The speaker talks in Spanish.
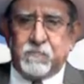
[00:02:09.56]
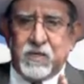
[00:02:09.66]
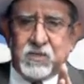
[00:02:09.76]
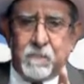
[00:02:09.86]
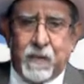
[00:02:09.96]

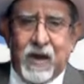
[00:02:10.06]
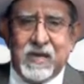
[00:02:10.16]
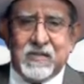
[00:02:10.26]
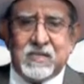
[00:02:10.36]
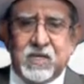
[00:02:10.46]

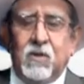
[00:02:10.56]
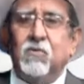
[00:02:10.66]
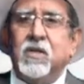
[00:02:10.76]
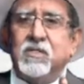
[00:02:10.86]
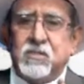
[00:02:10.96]
principales del siglo
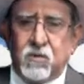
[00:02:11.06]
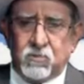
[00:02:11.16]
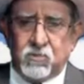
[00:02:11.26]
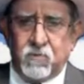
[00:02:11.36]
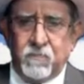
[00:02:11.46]

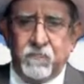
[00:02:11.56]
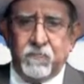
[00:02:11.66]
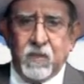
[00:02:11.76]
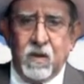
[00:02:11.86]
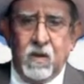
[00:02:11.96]
XVIII.
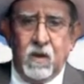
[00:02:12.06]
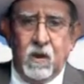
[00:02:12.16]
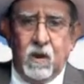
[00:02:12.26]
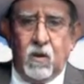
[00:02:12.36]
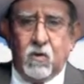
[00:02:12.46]

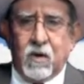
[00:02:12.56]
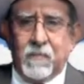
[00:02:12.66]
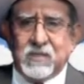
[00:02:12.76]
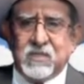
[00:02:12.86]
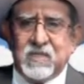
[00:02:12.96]
Lo que
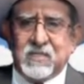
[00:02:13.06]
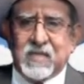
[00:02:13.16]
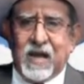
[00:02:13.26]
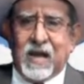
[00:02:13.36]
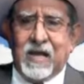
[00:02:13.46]
más
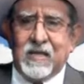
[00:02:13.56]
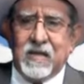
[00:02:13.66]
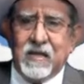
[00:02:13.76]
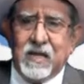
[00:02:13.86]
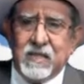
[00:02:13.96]
destaca
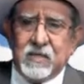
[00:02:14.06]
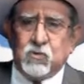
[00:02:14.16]
de